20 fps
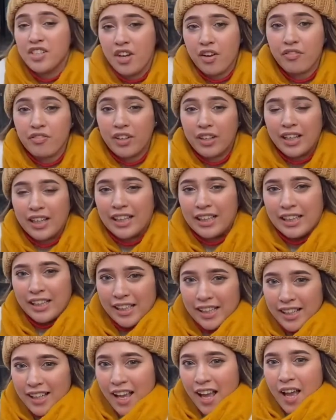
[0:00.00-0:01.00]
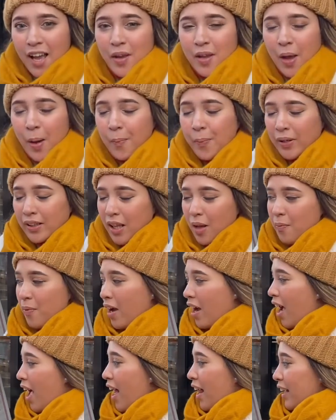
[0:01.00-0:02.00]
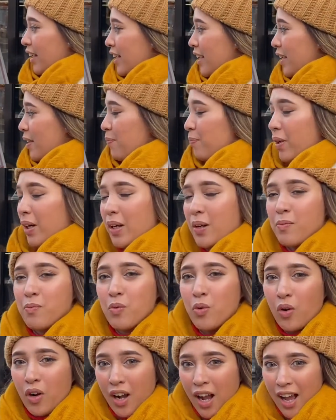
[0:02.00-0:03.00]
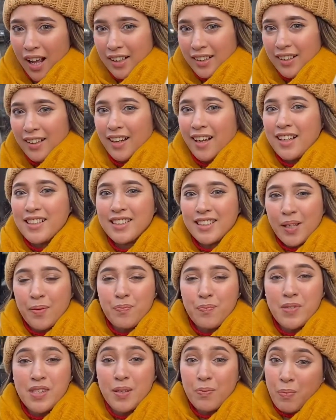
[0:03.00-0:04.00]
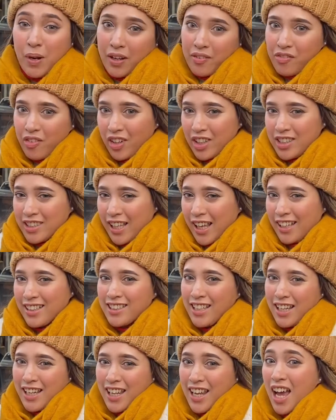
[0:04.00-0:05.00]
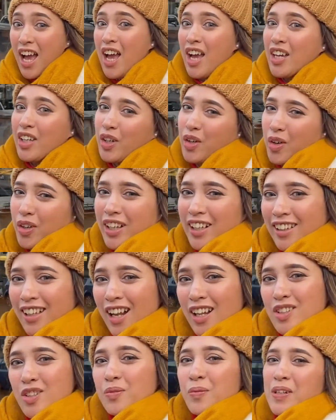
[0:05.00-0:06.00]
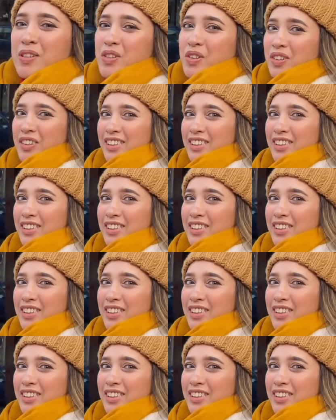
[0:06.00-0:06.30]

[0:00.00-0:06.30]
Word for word: cheffer ini yang pertama kali menemukan resep si black forest Jadi yuk kita langsung masuk.